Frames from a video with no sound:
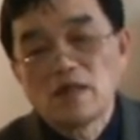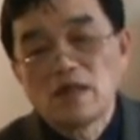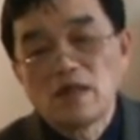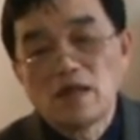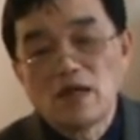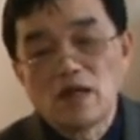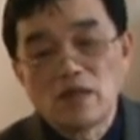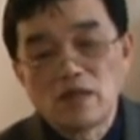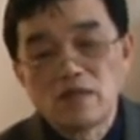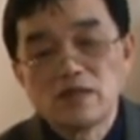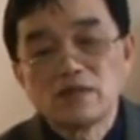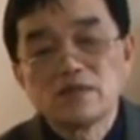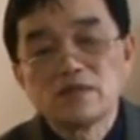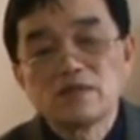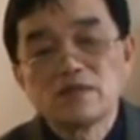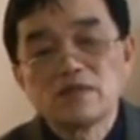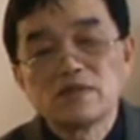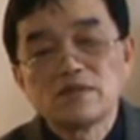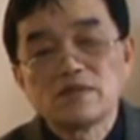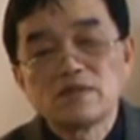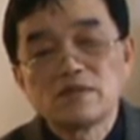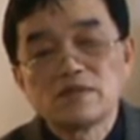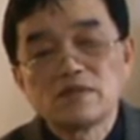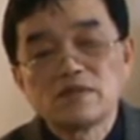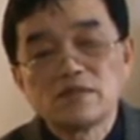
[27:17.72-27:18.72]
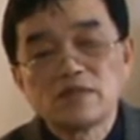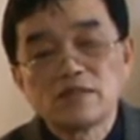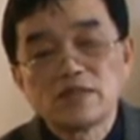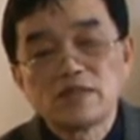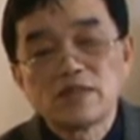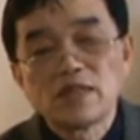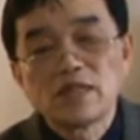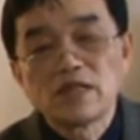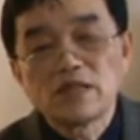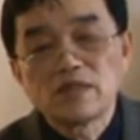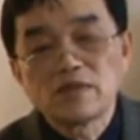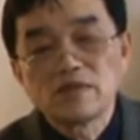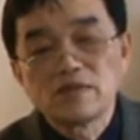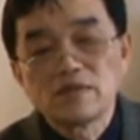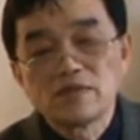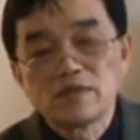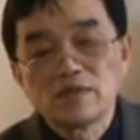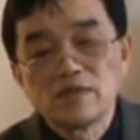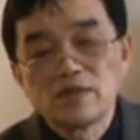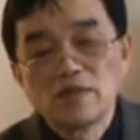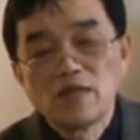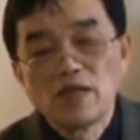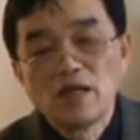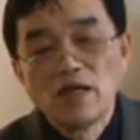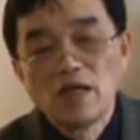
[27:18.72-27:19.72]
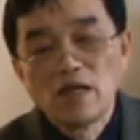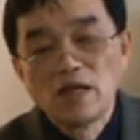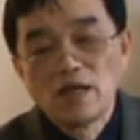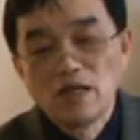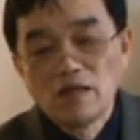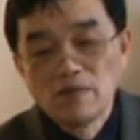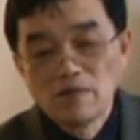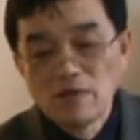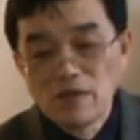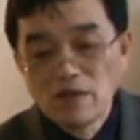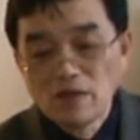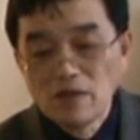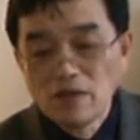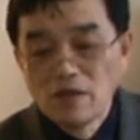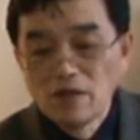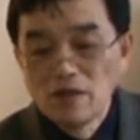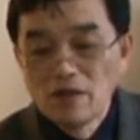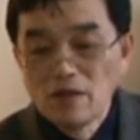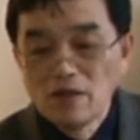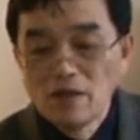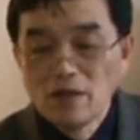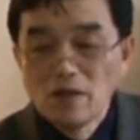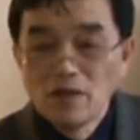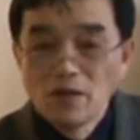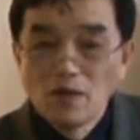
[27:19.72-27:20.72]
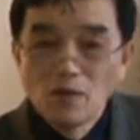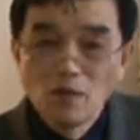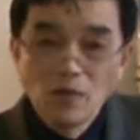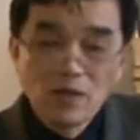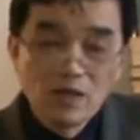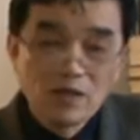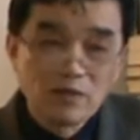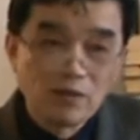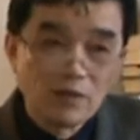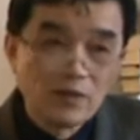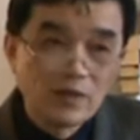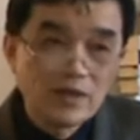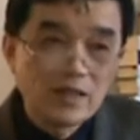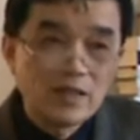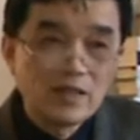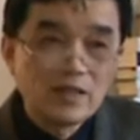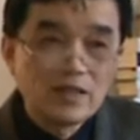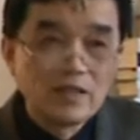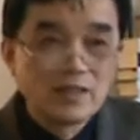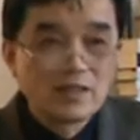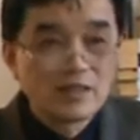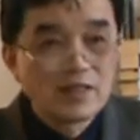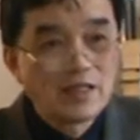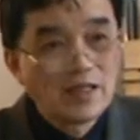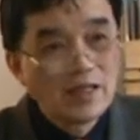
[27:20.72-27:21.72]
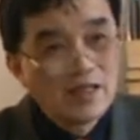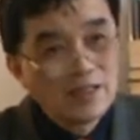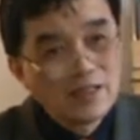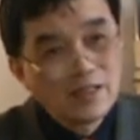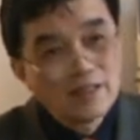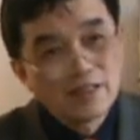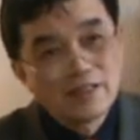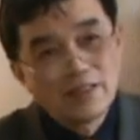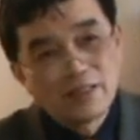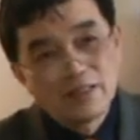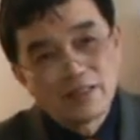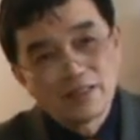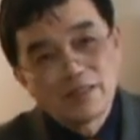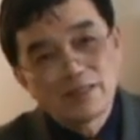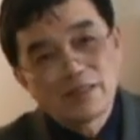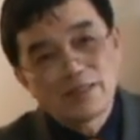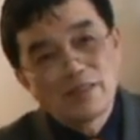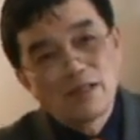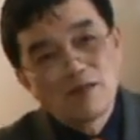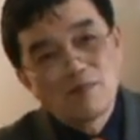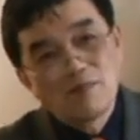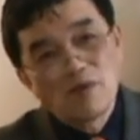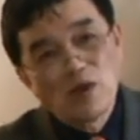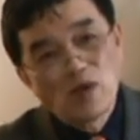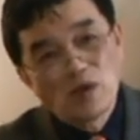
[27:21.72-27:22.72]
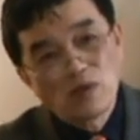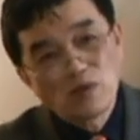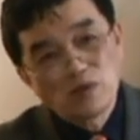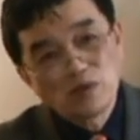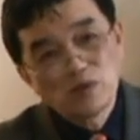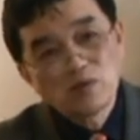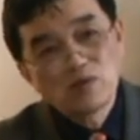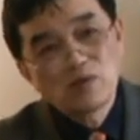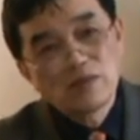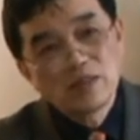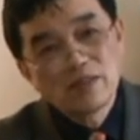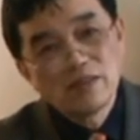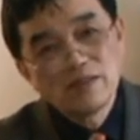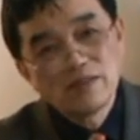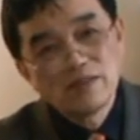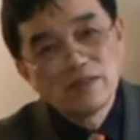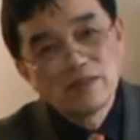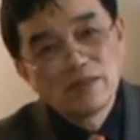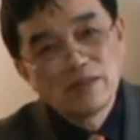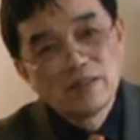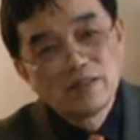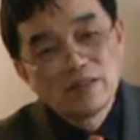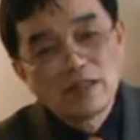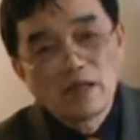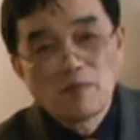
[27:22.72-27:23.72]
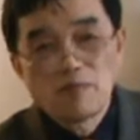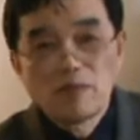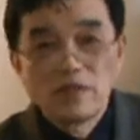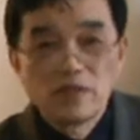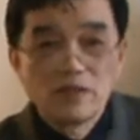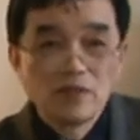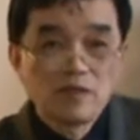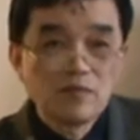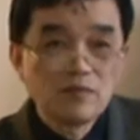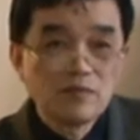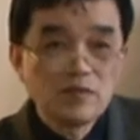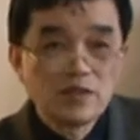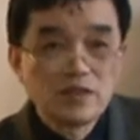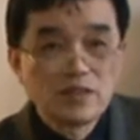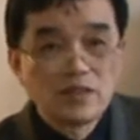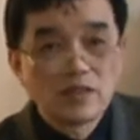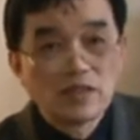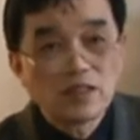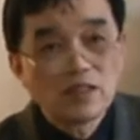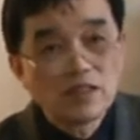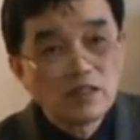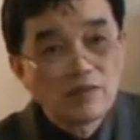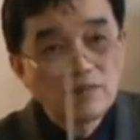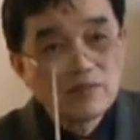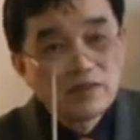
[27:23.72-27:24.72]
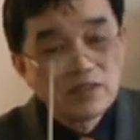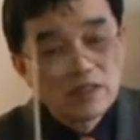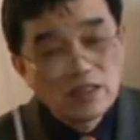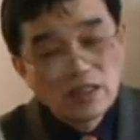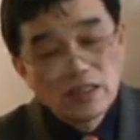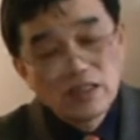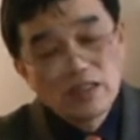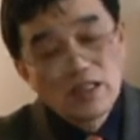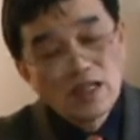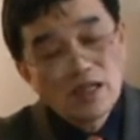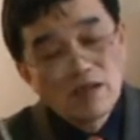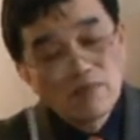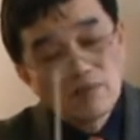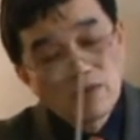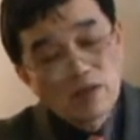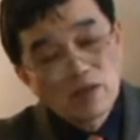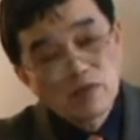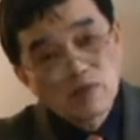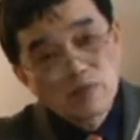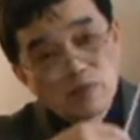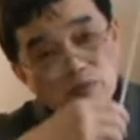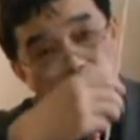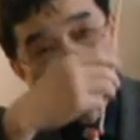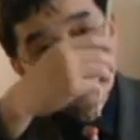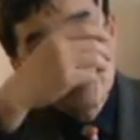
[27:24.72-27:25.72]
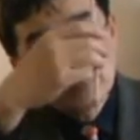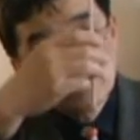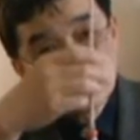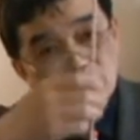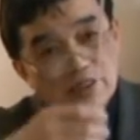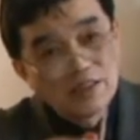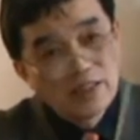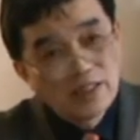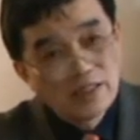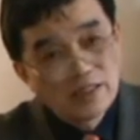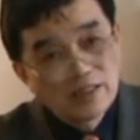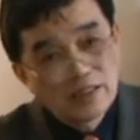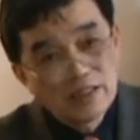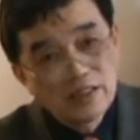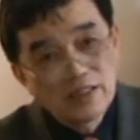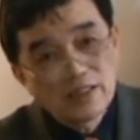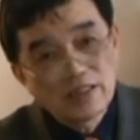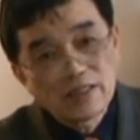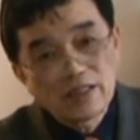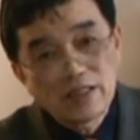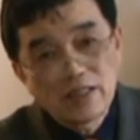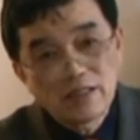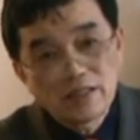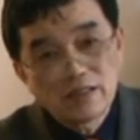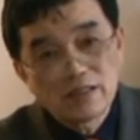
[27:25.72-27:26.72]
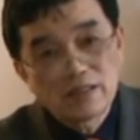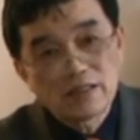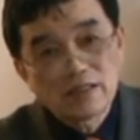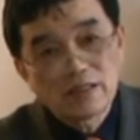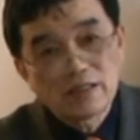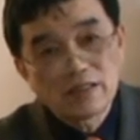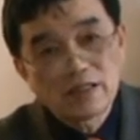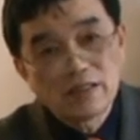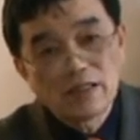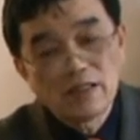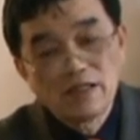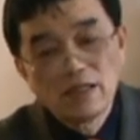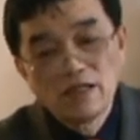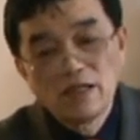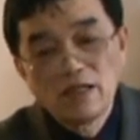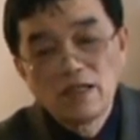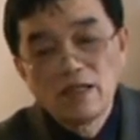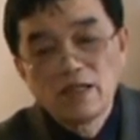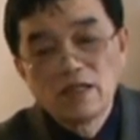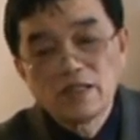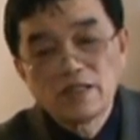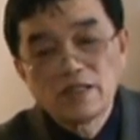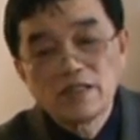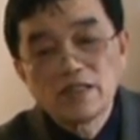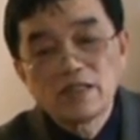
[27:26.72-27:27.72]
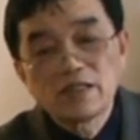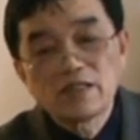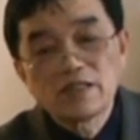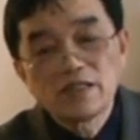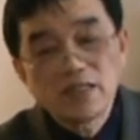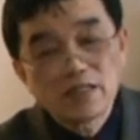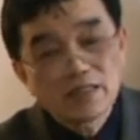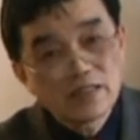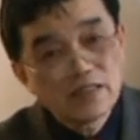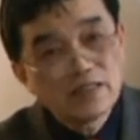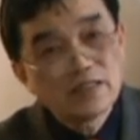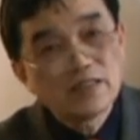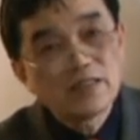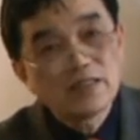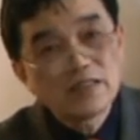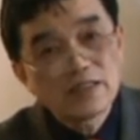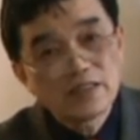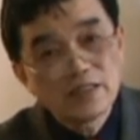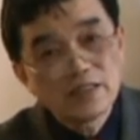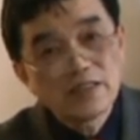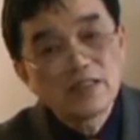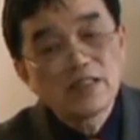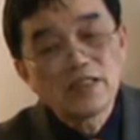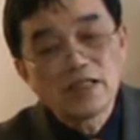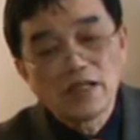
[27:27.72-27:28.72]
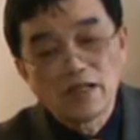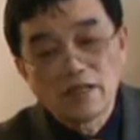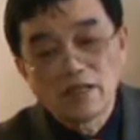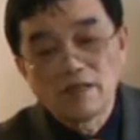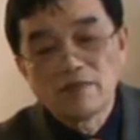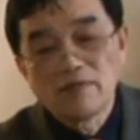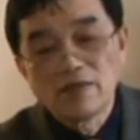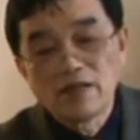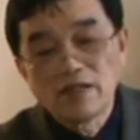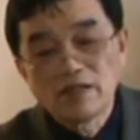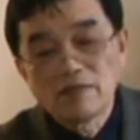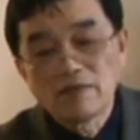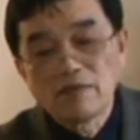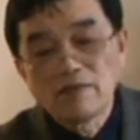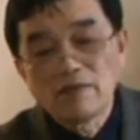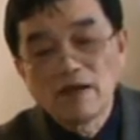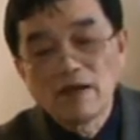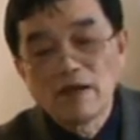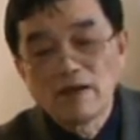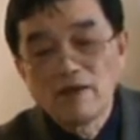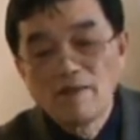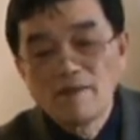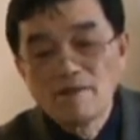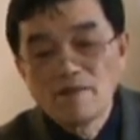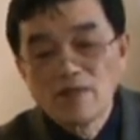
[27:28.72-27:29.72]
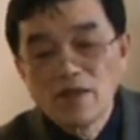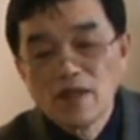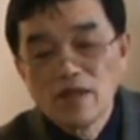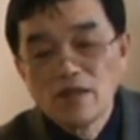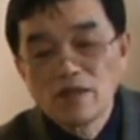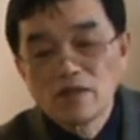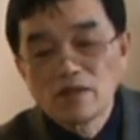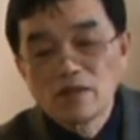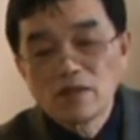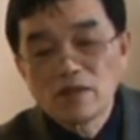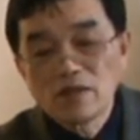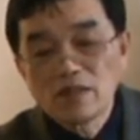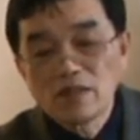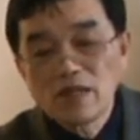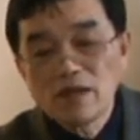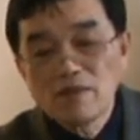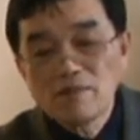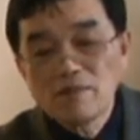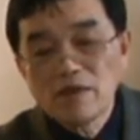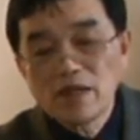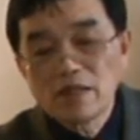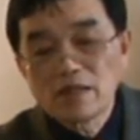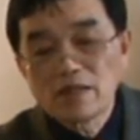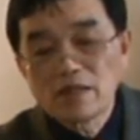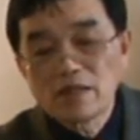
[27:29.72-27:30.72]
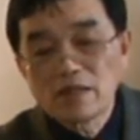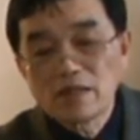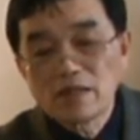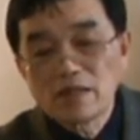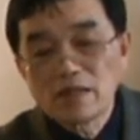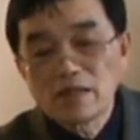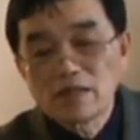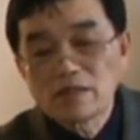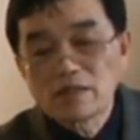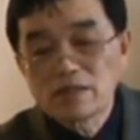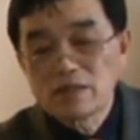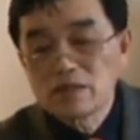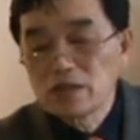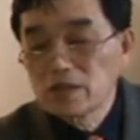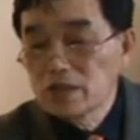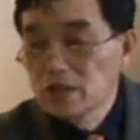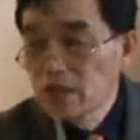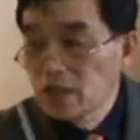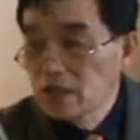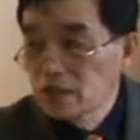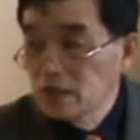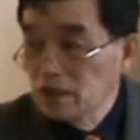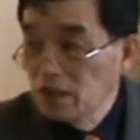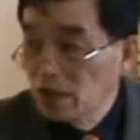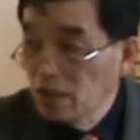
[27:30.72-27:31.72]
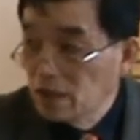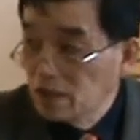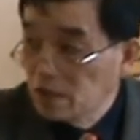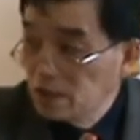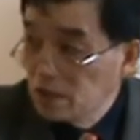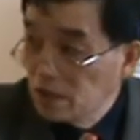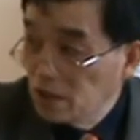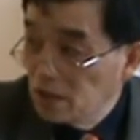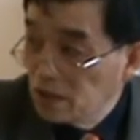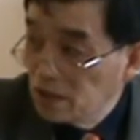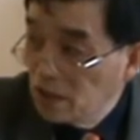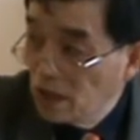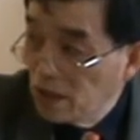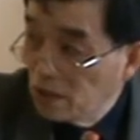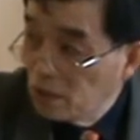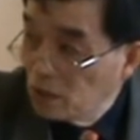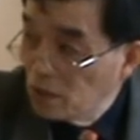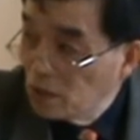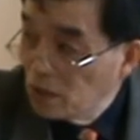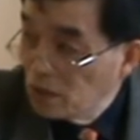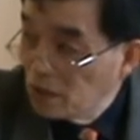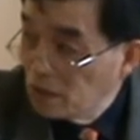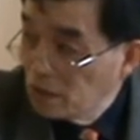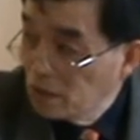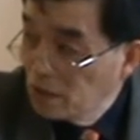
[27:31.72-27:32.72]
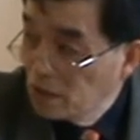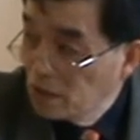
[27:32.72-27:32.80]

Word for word: 儿子是这样的东西。那么，为什么以这样的形式来描述呢？他本身行为，那么你这样描述不就是降低了他的这个信，降低人的信仰了吗？对吧？所以，丹麦的一个哲学家叫克尔凯郭尔，